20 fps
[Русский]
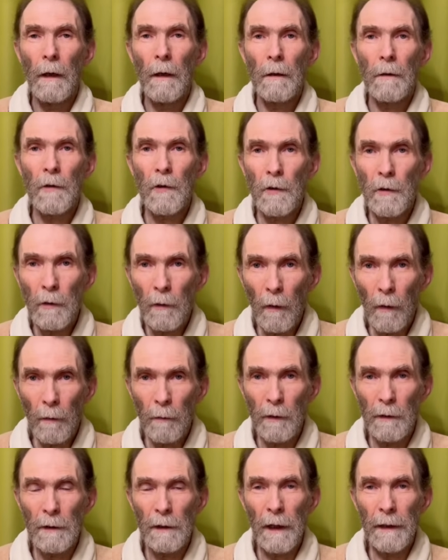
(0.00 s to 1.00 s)
Что
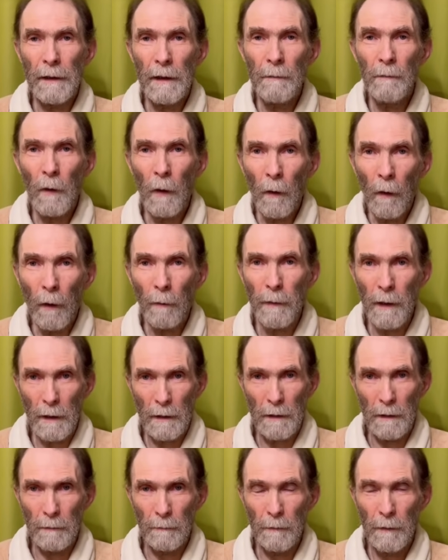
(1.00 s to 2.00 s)
будет, каким
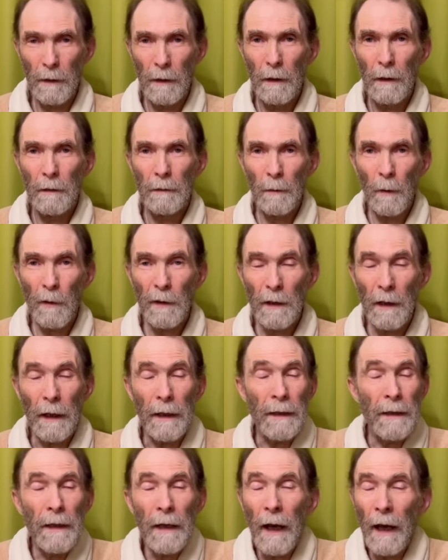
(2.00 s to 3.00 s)
образом? Друзья,
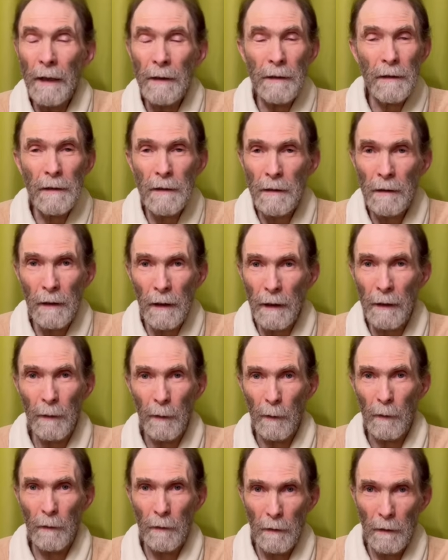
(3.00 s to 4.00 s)
я не
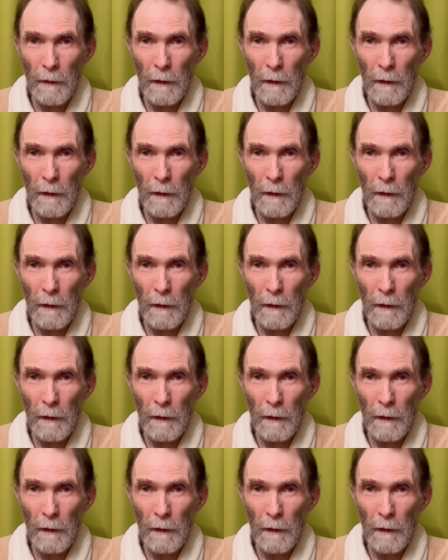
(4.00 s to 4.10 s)
знаю.